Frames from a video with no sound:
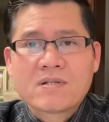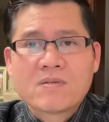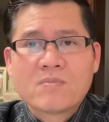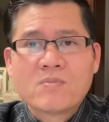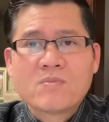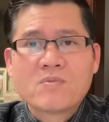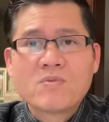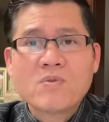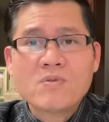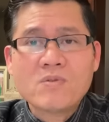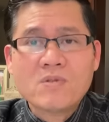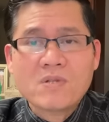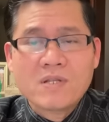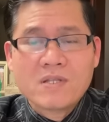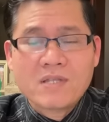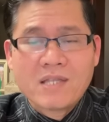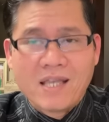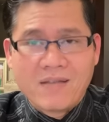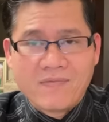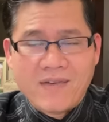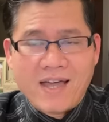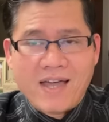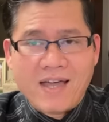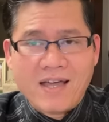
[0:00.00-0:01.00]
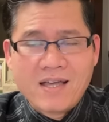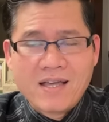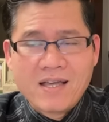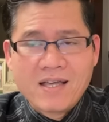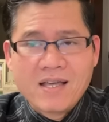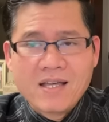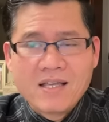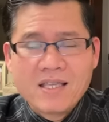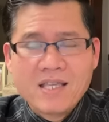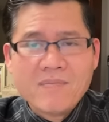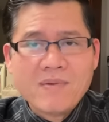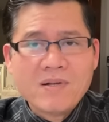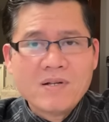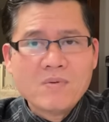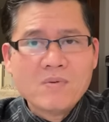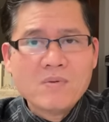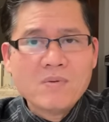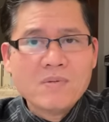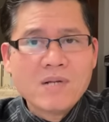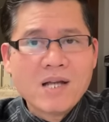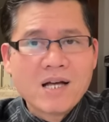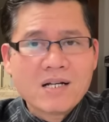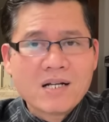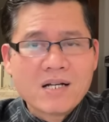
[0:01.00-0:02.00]
rút tiền về nhưng mà
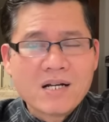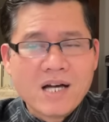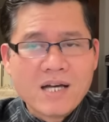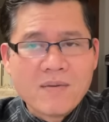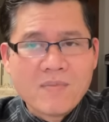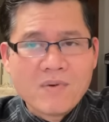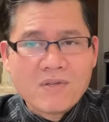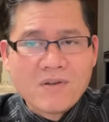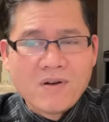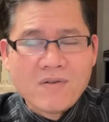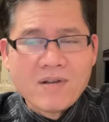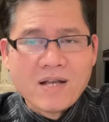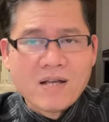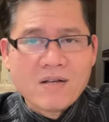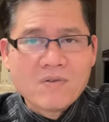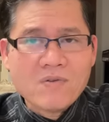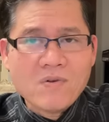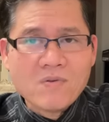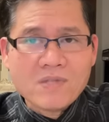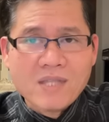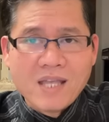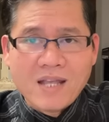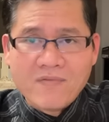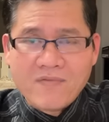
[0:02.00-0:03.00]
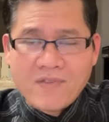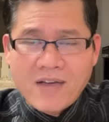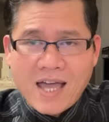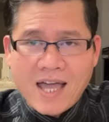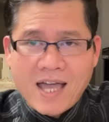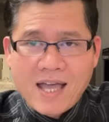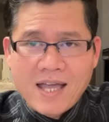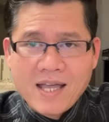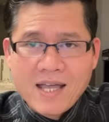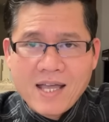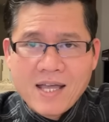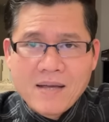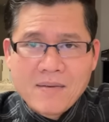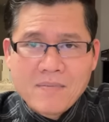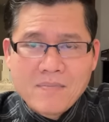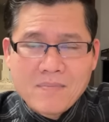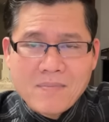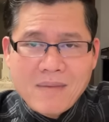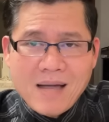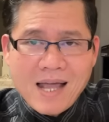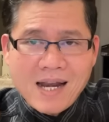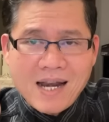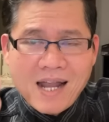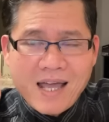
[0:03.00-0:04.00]
nực cười một chỗ rằng rút tiền về
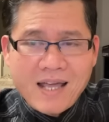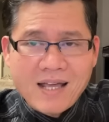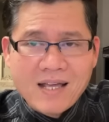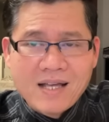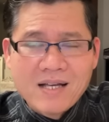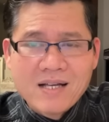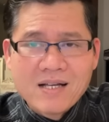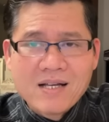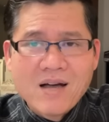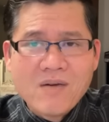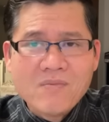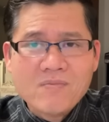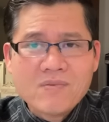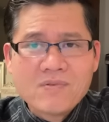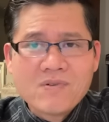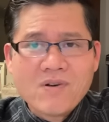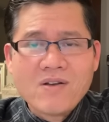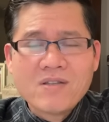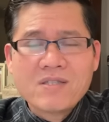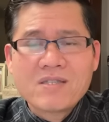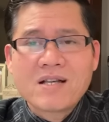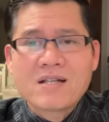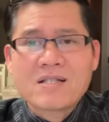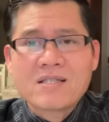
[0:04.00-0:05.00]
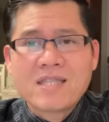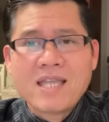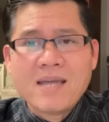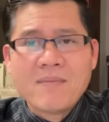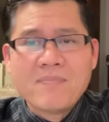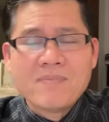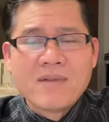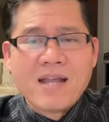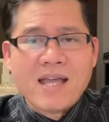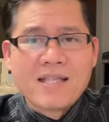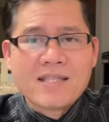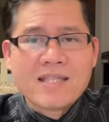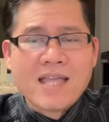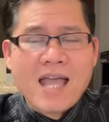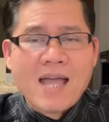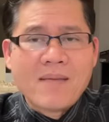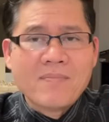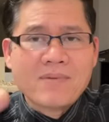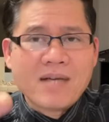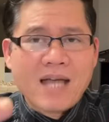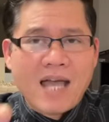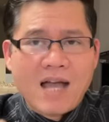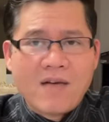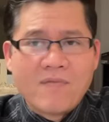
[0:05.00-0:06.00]
mà lại không có trực tiếp để
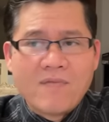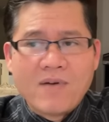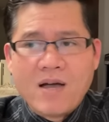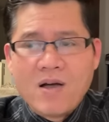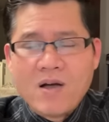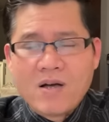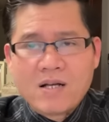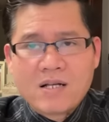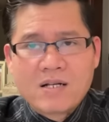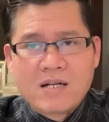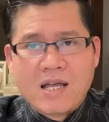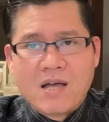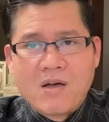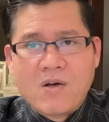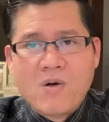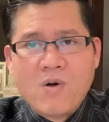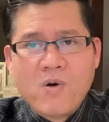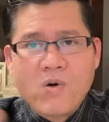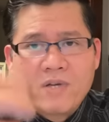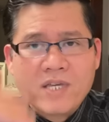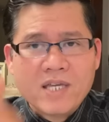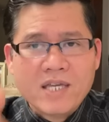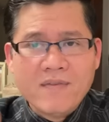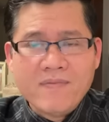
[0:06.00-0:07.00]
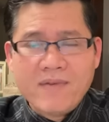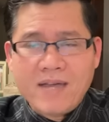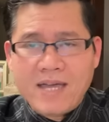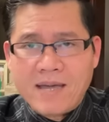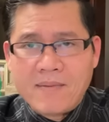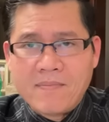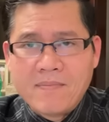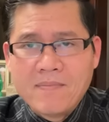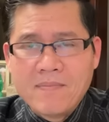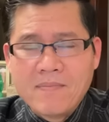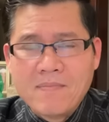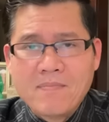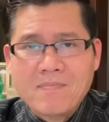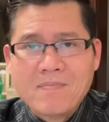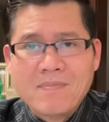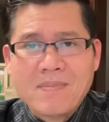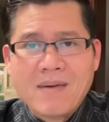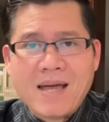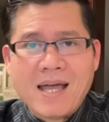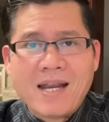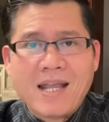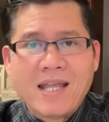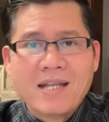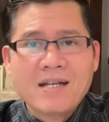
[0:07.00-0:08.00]
tham khảo và hoặc là hội ý với em
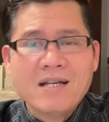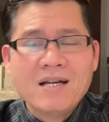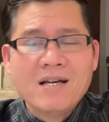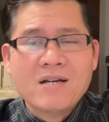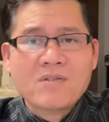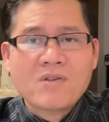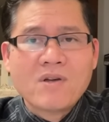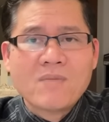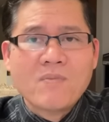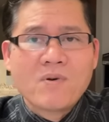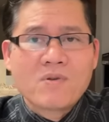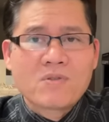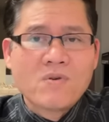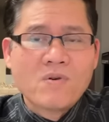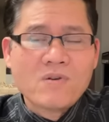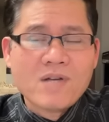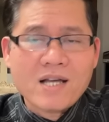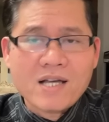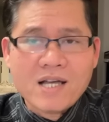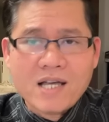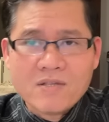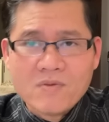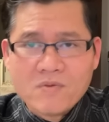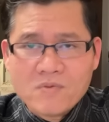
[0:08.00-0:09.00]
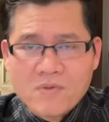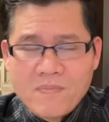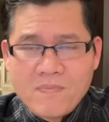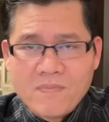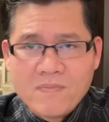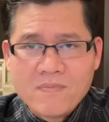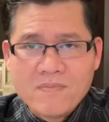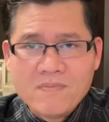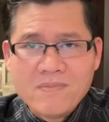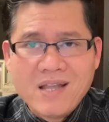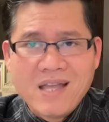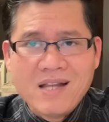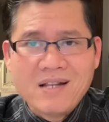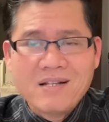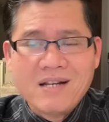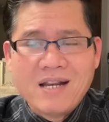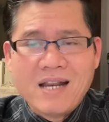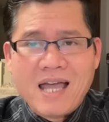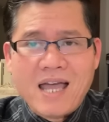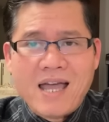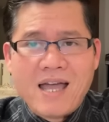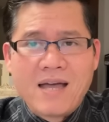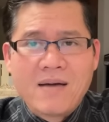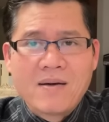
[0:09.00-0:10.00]
mà lại đưa cho một số các kênh youtube nên
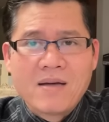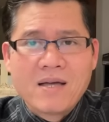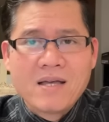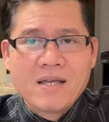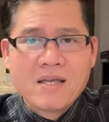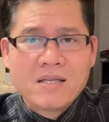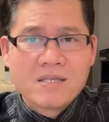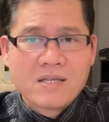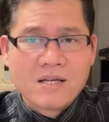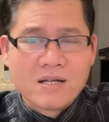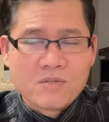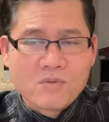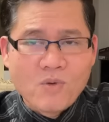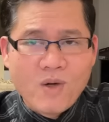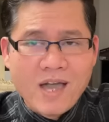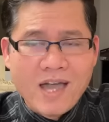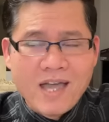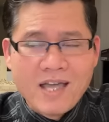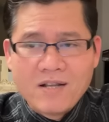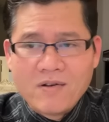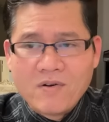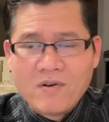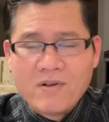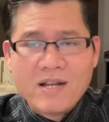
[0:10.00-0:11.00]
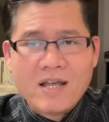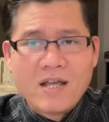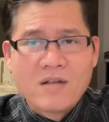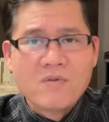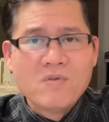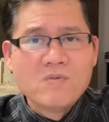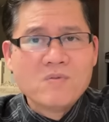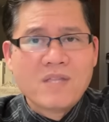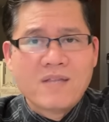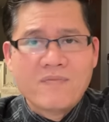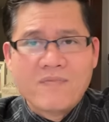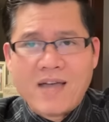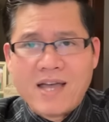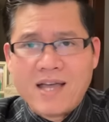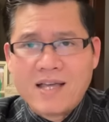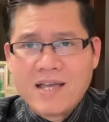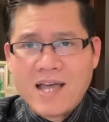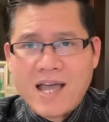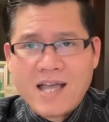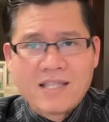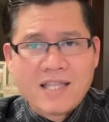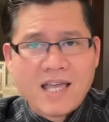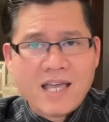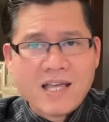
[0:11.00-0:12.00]
là chửi thuê rồi là rút tiền về
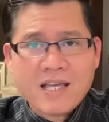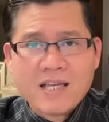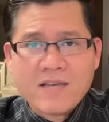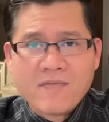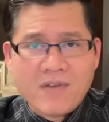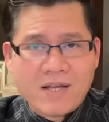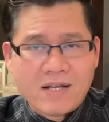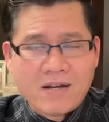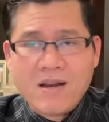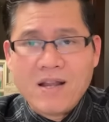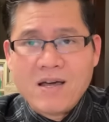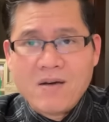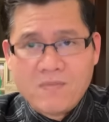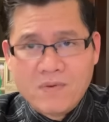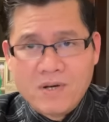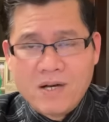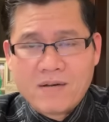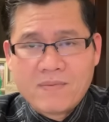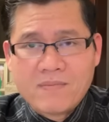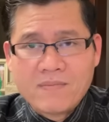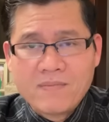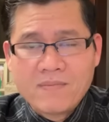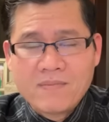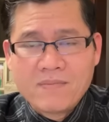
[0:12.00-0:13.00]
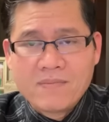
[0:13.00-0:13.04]
anh thấy cái việc đó là không được